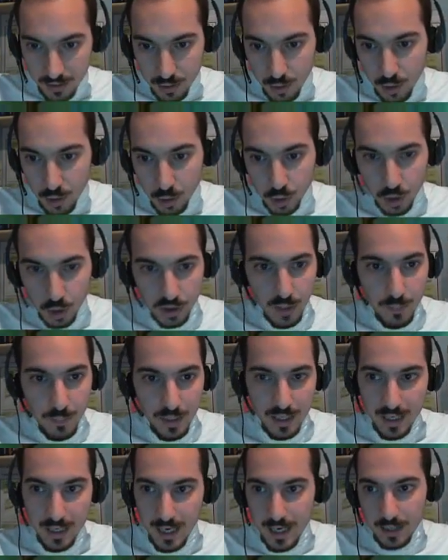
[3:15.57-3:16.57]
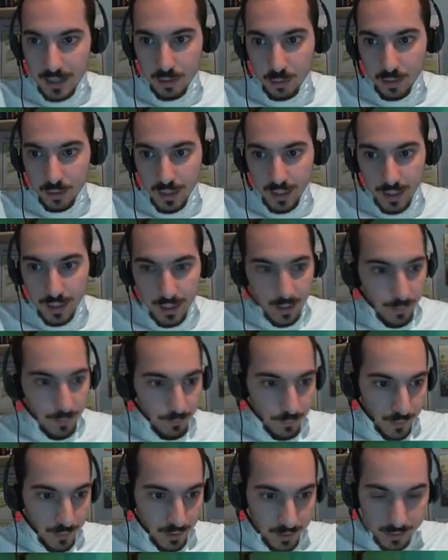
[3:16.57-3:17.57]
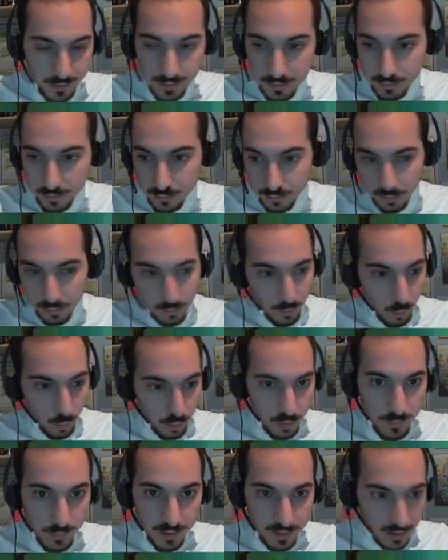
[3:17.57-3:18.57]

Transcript: Attenzione, io ho sempre il cago che eh, ho